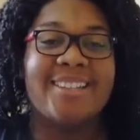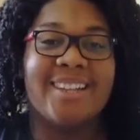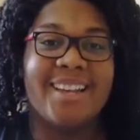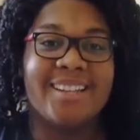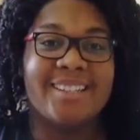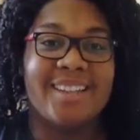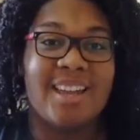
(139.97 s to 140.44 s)

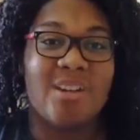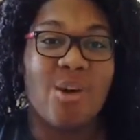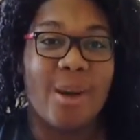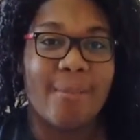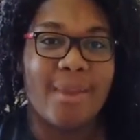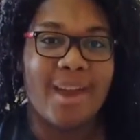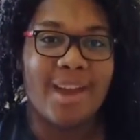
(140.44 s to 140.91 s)
Gente,
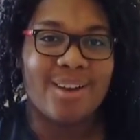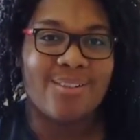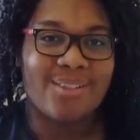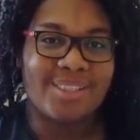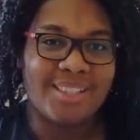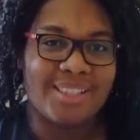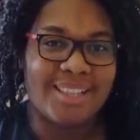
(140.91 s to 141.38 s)
eu amei a
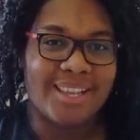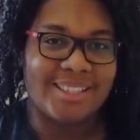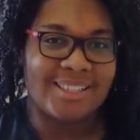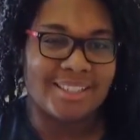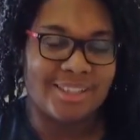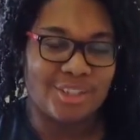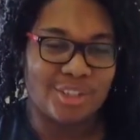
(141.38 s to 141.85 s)

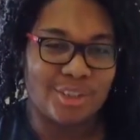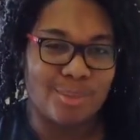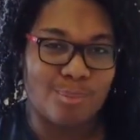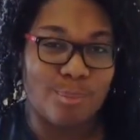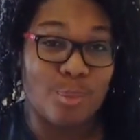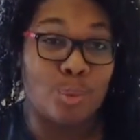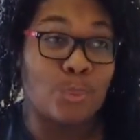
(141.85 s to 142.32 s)
consistência desse
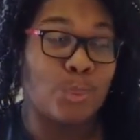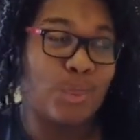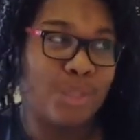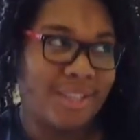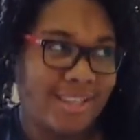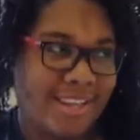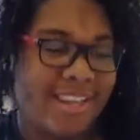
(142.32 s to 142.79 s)
shampoo,
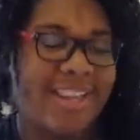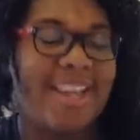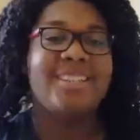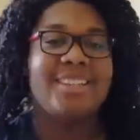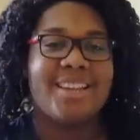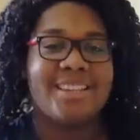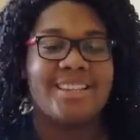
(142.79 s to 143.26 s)
por quê?
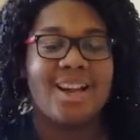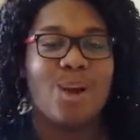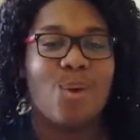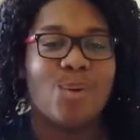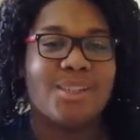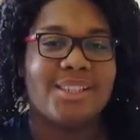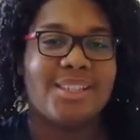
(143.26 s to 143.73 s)
Gente, a
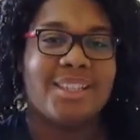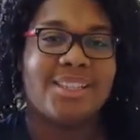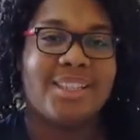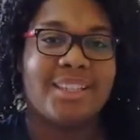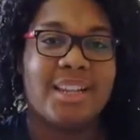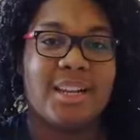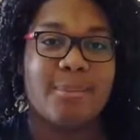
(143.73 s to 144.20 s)

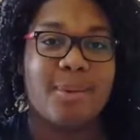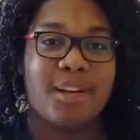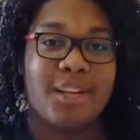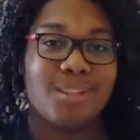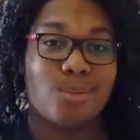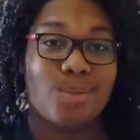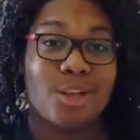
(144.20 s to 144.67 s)
consistência dele
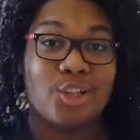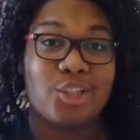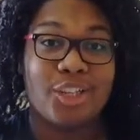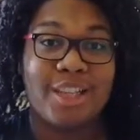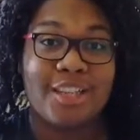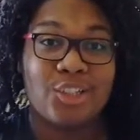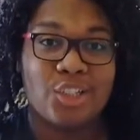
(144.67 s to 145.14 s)
parece uma
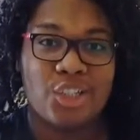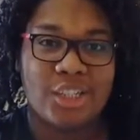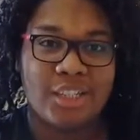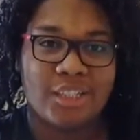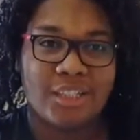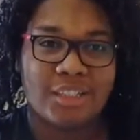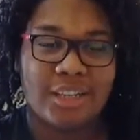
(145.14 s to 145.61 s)

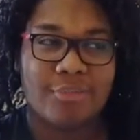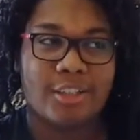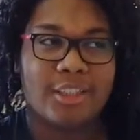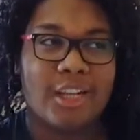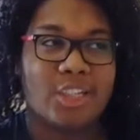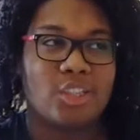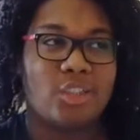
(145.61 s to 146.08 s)
gelatina. Na
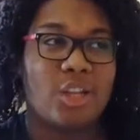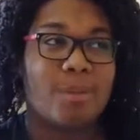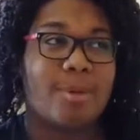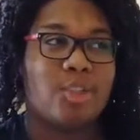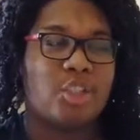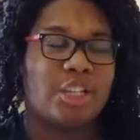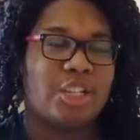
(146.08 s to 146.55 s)
verdade, não é
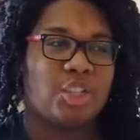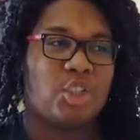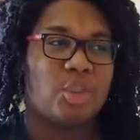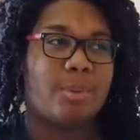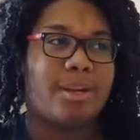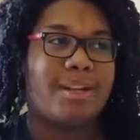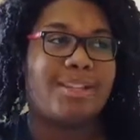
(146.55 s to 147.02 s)
uma
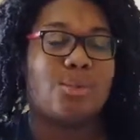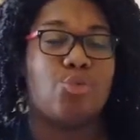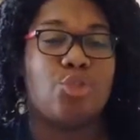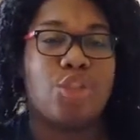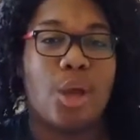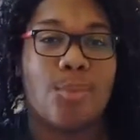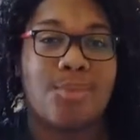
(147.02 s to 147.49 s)
gelatina, parece
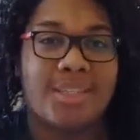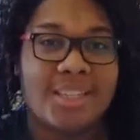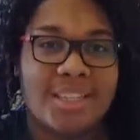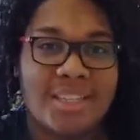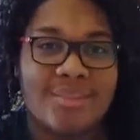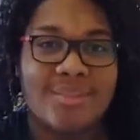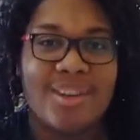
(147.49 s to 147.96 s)
um
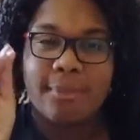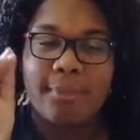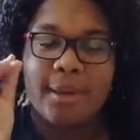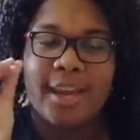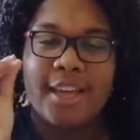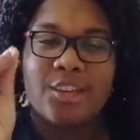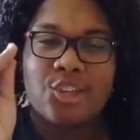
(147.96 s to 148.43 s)
gelzinho.
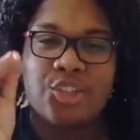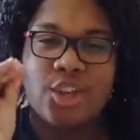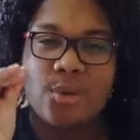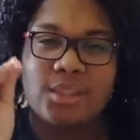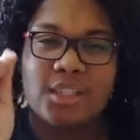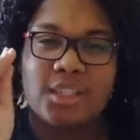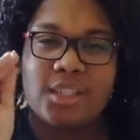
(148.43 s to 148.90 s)
Sabe aquele
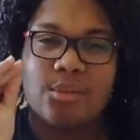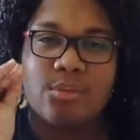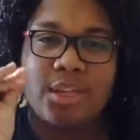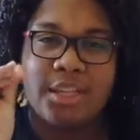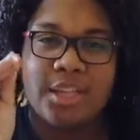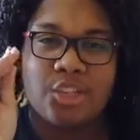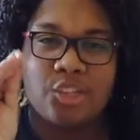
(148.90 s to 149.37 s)
gelzinho
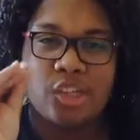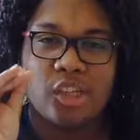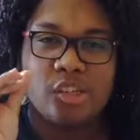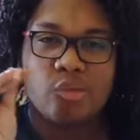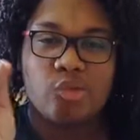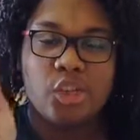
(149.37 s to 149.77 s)
liquidinho?